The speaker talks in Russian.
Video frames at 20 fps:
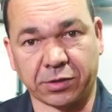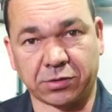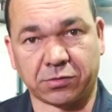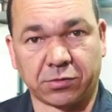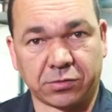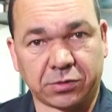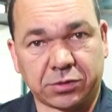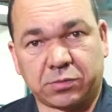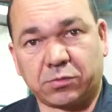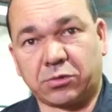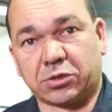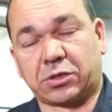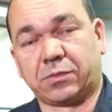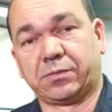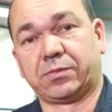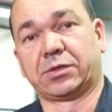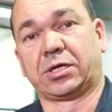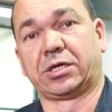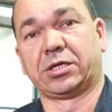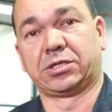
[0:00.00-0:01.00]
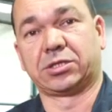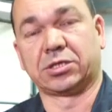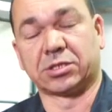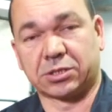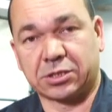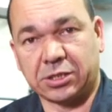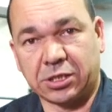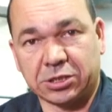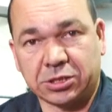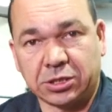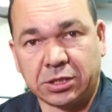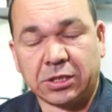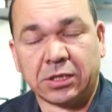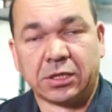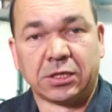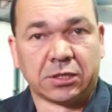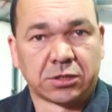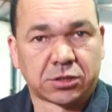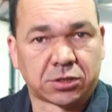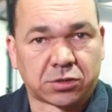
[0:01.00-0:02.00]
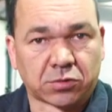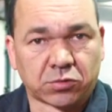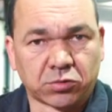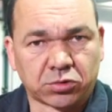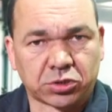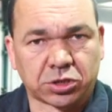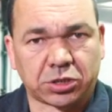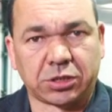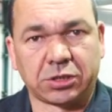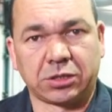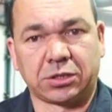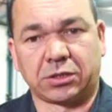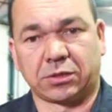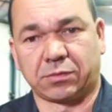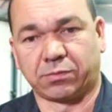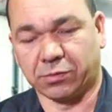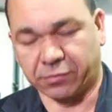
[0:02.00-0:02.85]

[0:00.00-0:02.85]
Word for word: поддон и смотрим наличие сажи, стружки.